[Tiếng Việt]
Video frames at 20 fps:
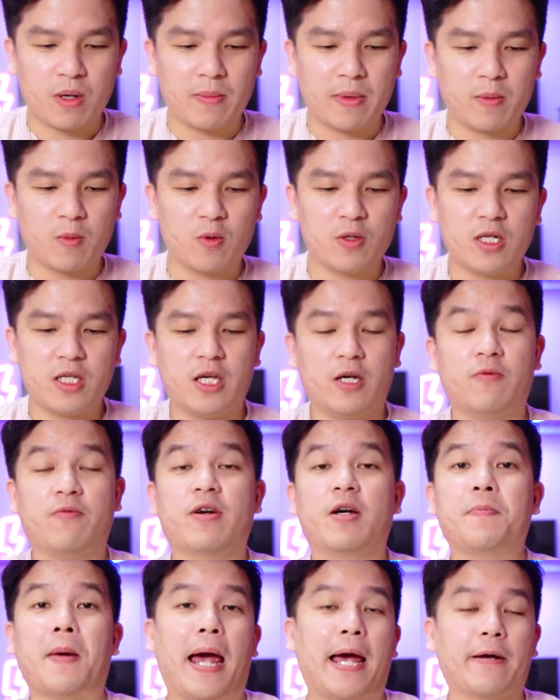mà mình muốn giới thiệu
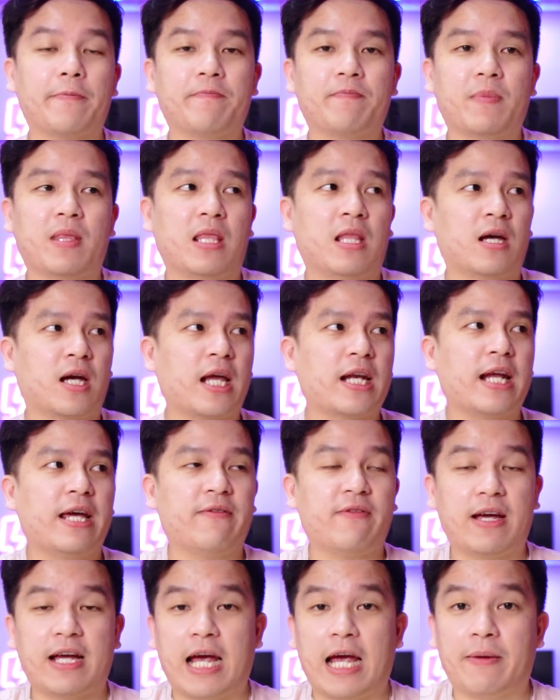với các bạn là cách
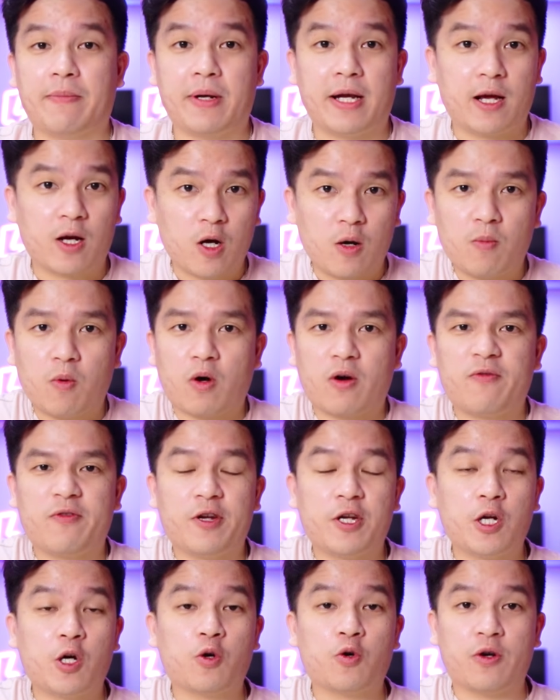đây vài ngày mình đã có một cái
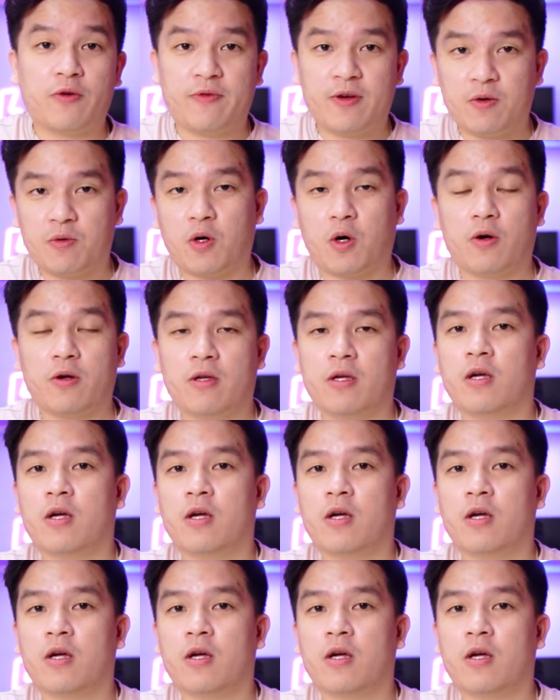video review rồi